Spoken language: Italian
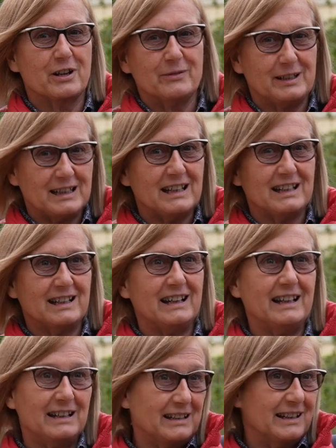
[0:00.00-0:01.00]
a
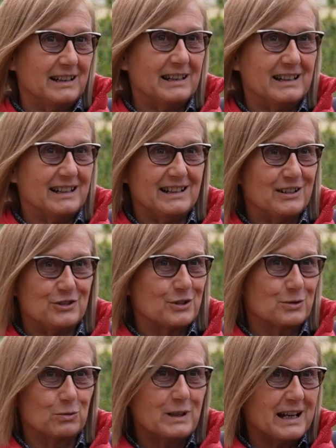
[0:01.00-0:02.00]
vedere eh,
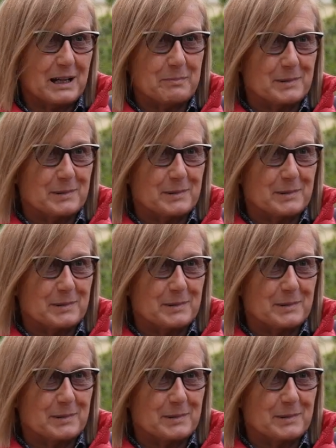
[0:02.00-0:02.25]
Gesù nelle